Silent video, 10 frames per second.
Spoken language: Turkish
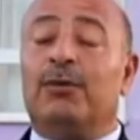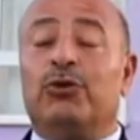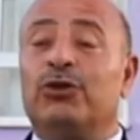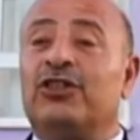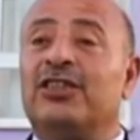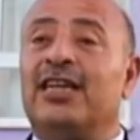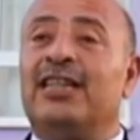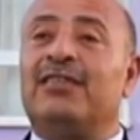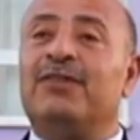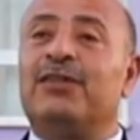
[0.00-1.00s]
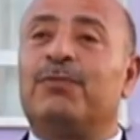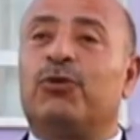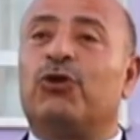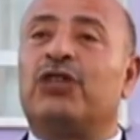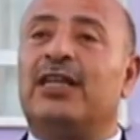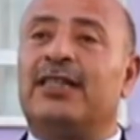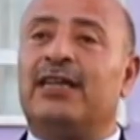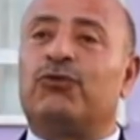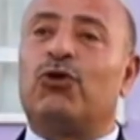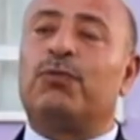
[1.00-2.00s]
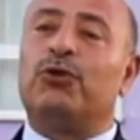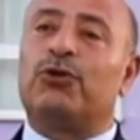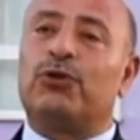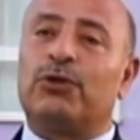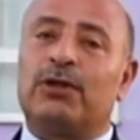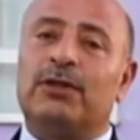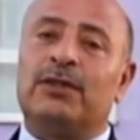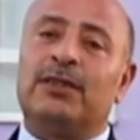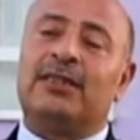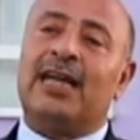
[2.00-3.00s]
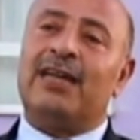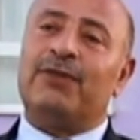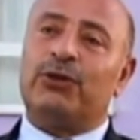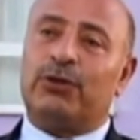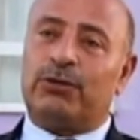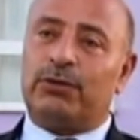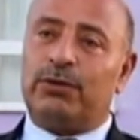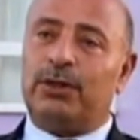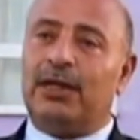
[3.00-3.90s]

Bunun dışında eğitimin projelerine çok büyük e, değer veriyoruz.